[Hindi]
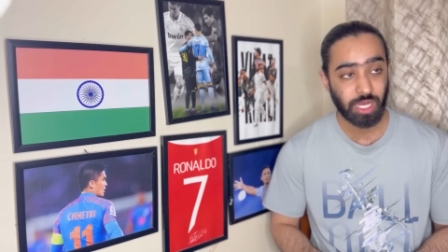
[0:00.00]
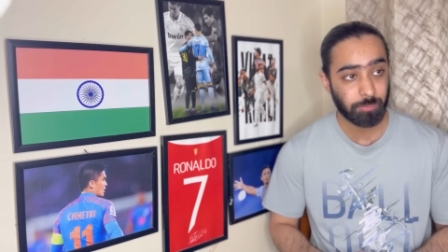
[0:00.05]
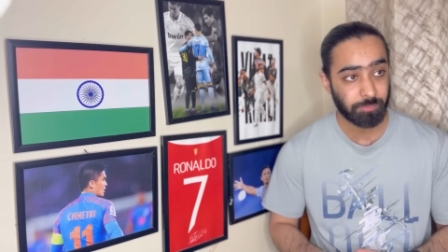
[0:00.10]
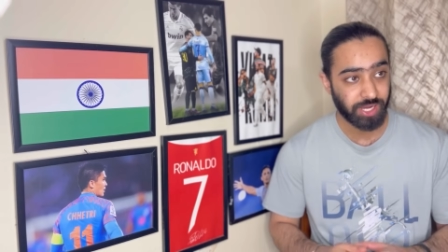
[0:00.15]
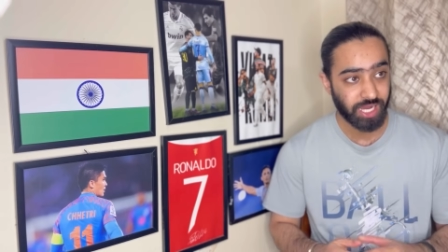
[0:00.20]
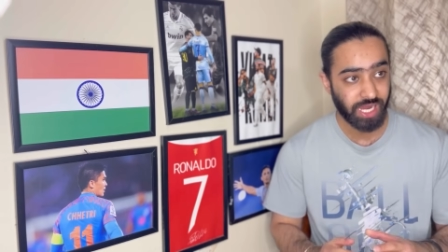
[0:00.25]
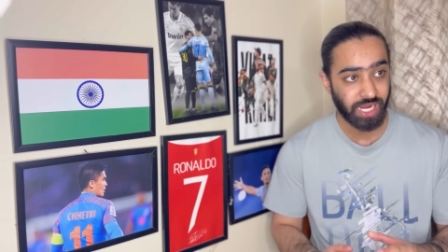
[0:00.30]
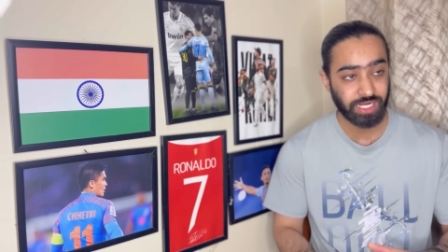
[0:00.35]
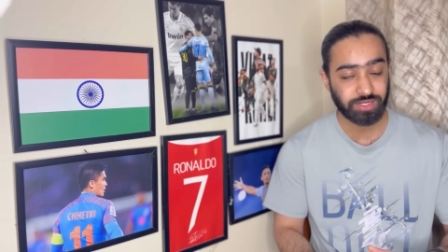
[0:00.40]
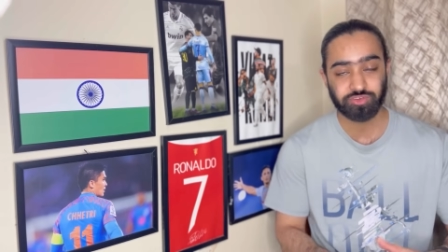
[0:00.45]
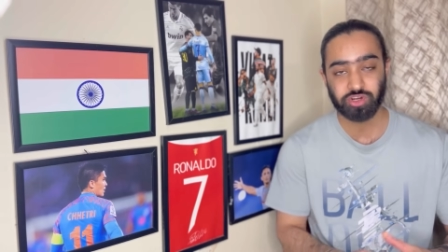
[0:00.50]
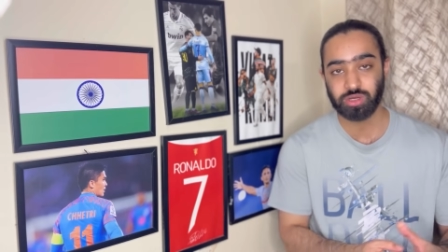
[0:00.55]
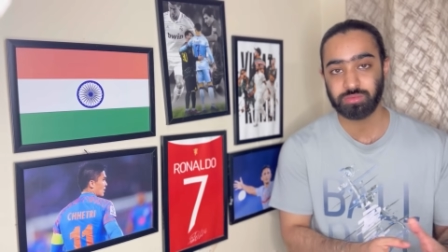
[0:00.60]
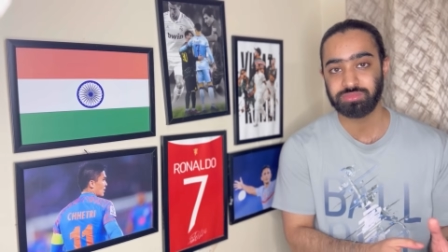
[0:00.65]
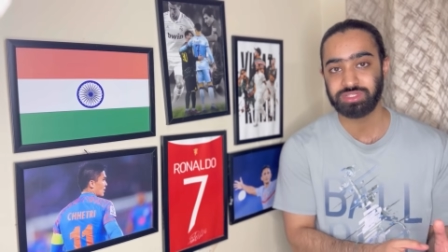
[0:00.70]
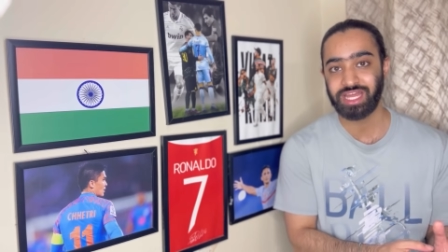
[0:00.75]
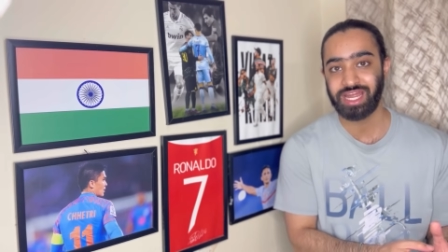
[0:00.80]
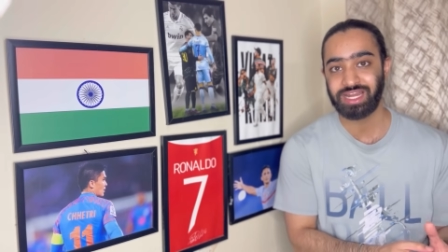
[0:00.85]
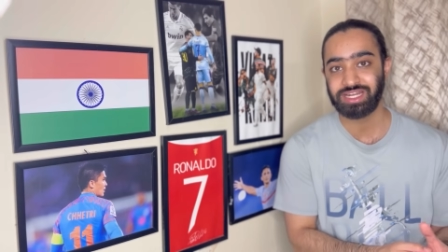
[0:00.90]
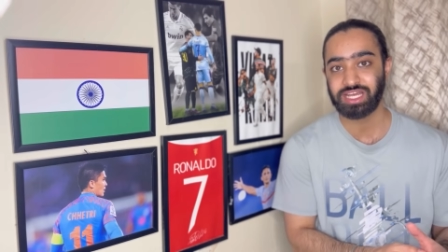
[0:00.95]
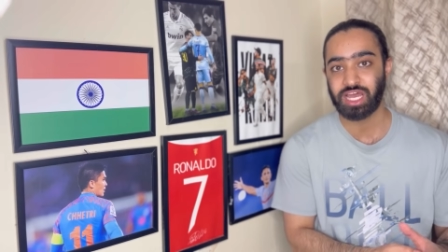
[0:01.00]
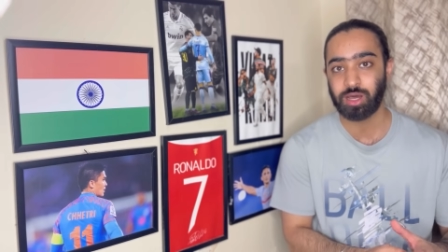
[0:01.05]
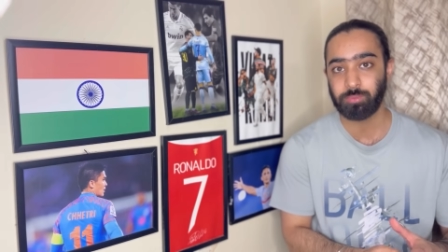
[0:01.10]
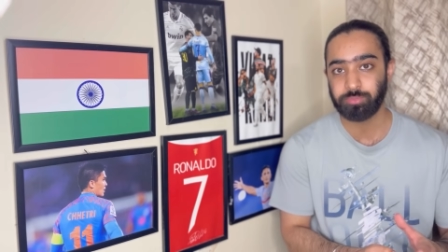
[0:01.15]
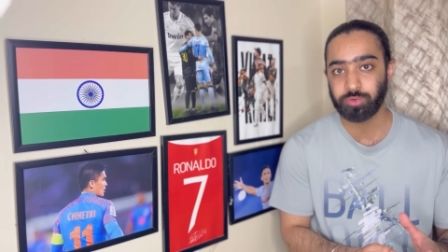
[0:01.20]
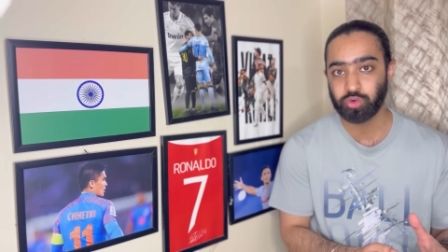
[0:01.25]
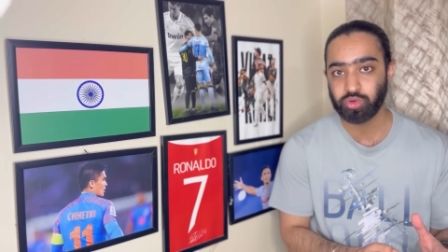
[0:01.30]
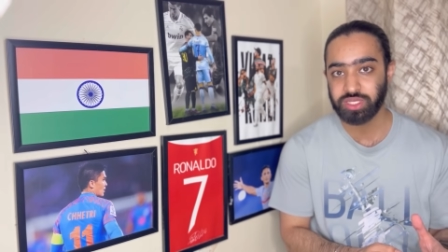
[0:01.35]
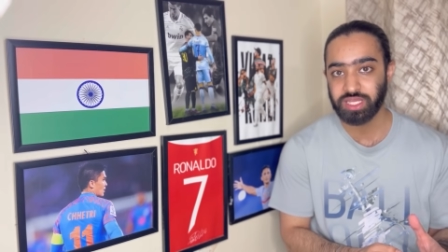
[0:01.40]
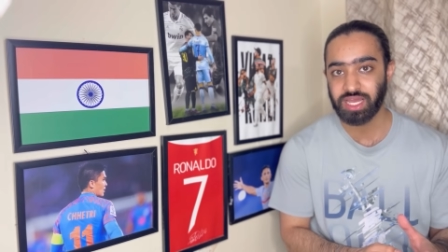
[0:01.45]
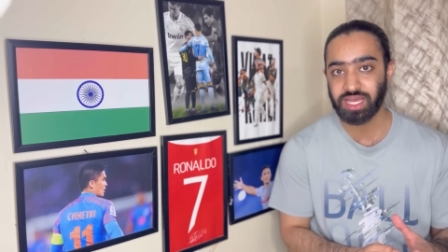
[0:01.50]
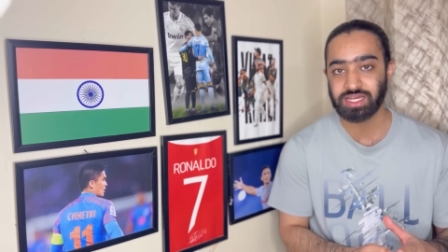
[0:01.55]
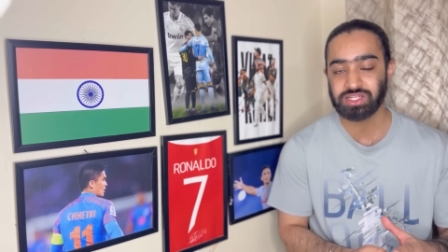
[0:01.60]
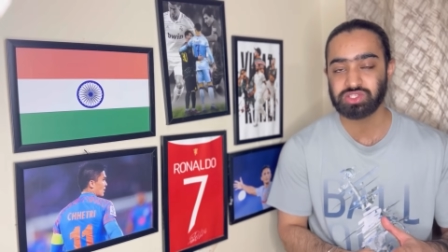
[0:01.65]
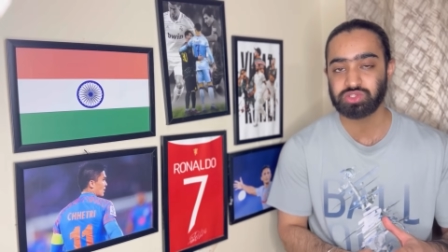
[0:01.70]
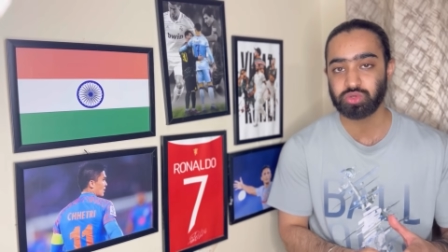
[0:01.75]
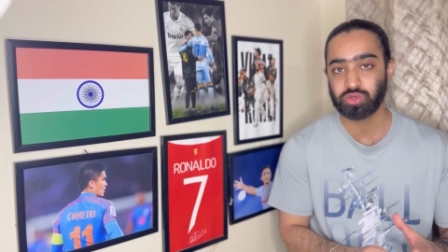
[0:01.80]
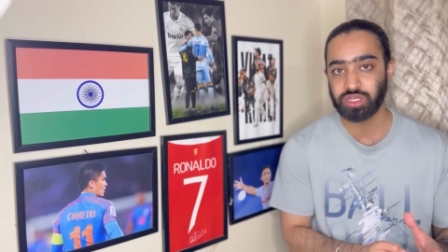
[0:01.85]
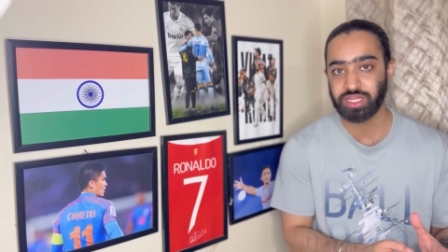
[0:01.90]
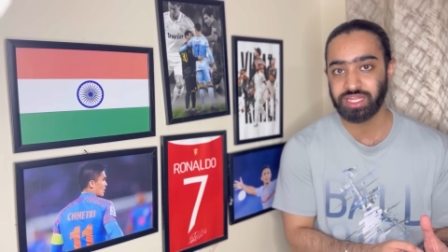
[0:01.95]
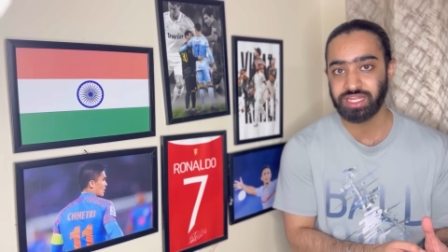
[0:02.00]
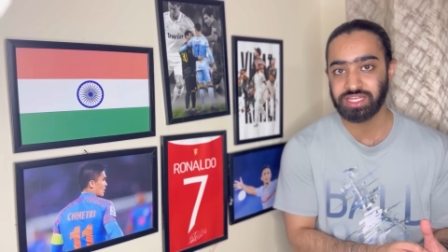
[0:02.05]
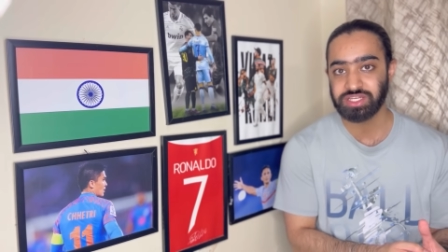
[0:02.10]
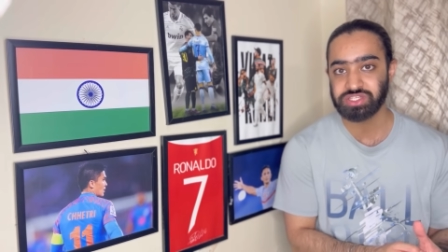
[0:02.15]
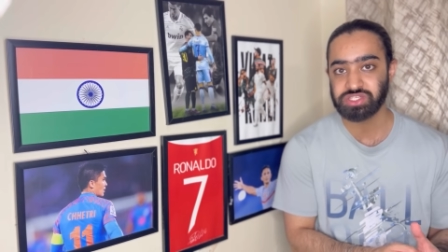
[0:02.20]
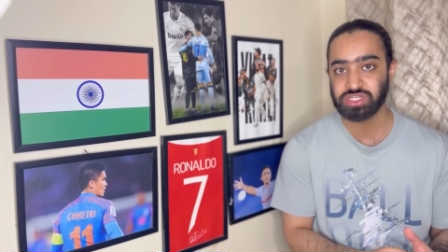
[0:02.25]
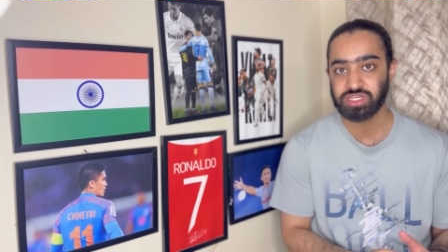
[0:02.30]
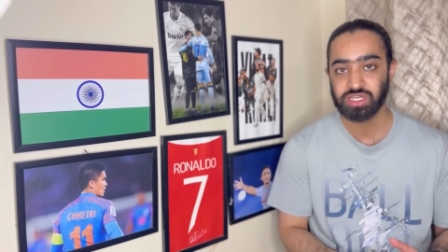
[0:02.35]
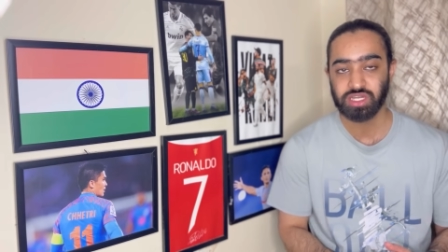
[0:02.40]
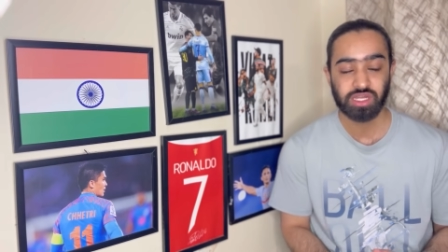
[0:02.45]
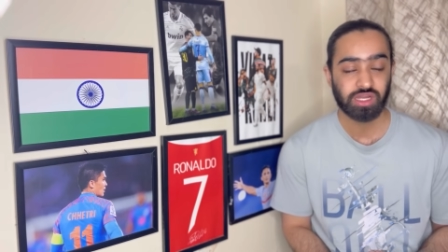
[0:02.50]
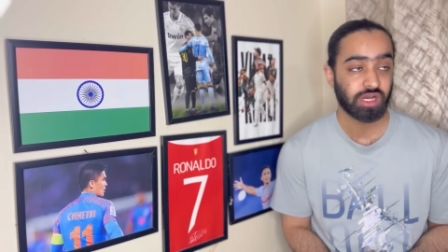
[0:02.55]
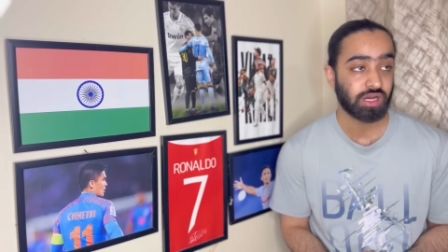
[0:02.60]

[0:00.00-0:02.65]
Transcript: अपार्ट फ्रॉम दैट अपूया सुरेश